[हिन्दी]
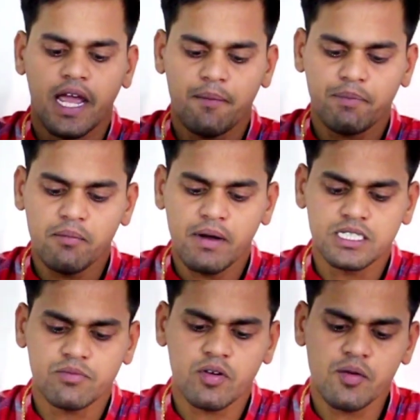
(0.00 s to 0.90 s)
कैप्टन
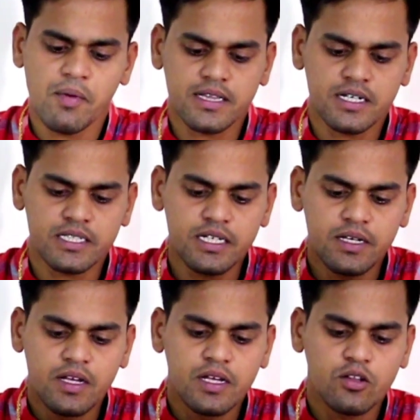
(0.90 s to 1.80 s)
वाइस कैप्टन की बात करते हैं
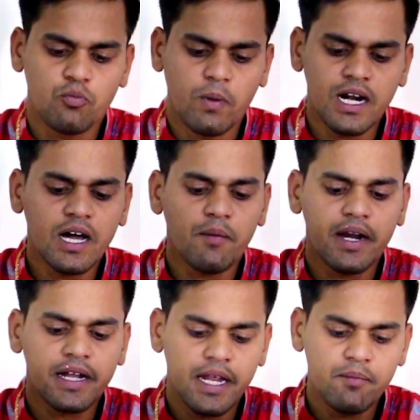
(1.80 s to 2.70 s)
तो बडला
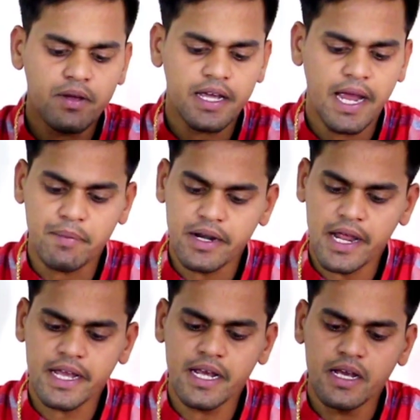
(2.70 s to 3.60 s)
हमारे टीम के कैप्टन
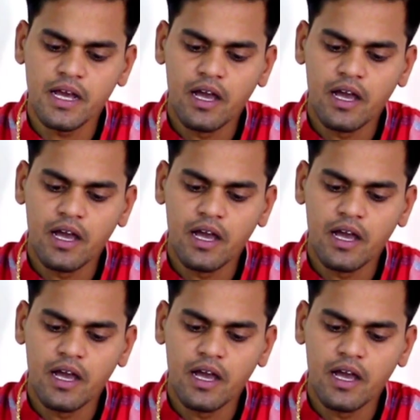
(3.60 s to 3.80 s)
रहेंगे